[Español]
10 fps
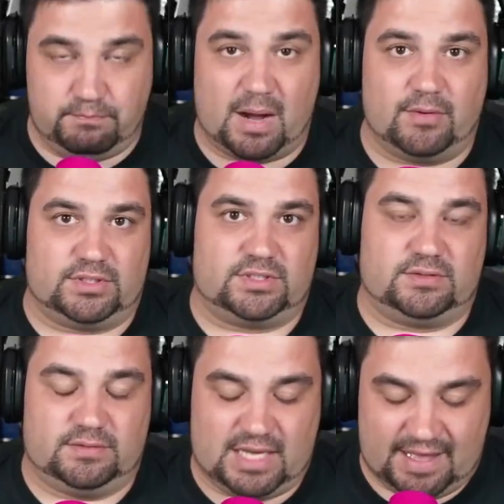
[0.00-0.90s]

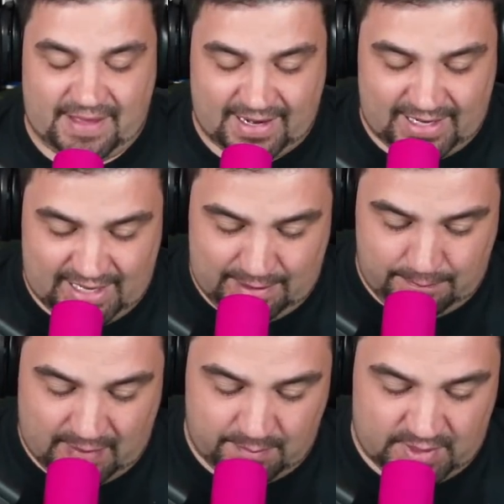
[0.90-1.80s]
Vamos a darle
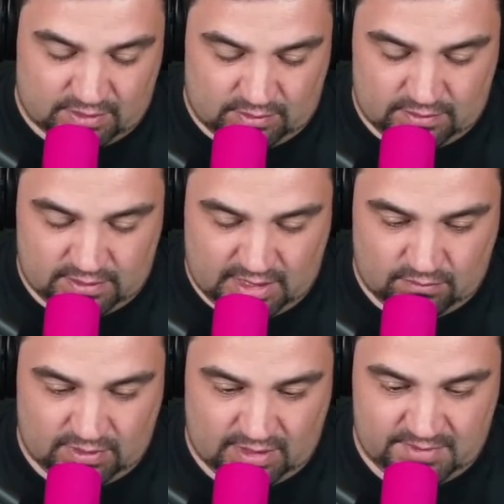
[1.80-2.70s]
mambito a
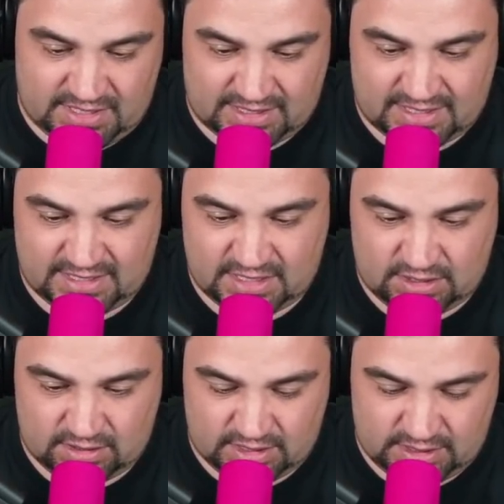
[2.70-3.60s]
una de mis
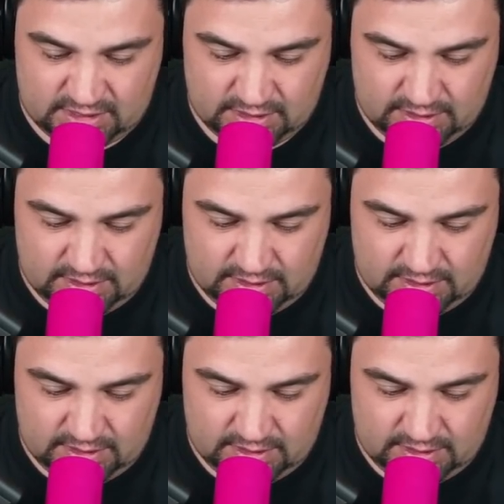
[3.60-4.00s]
adquisiciones.